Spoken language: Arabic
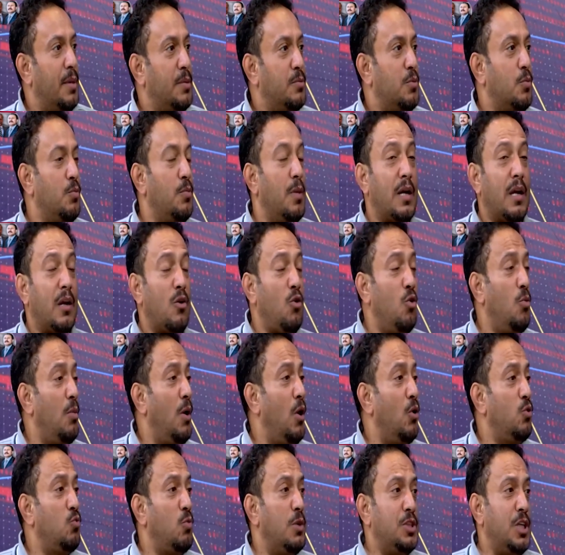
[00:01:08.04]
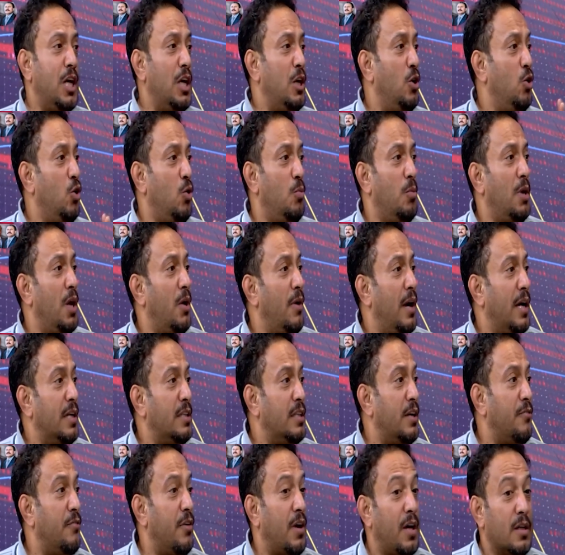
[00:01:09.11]
بن مبارك هما وجهين لعمله
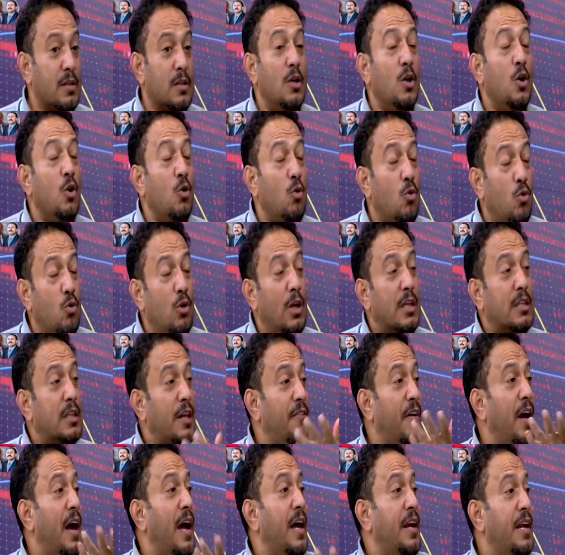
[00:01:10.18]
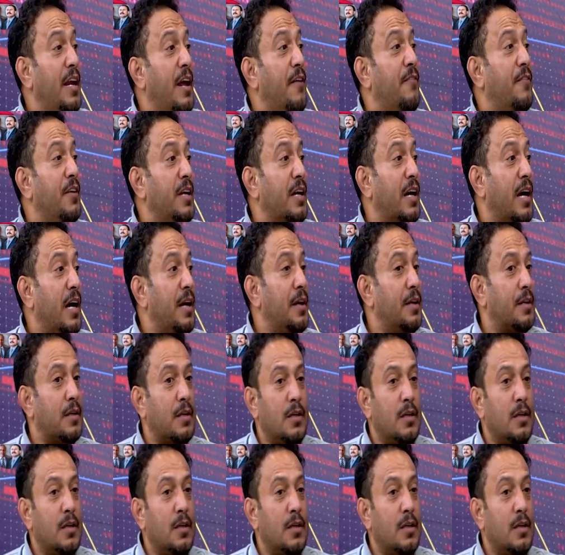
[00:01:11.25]
واحده فقط كنا تفاءلنا فيه خير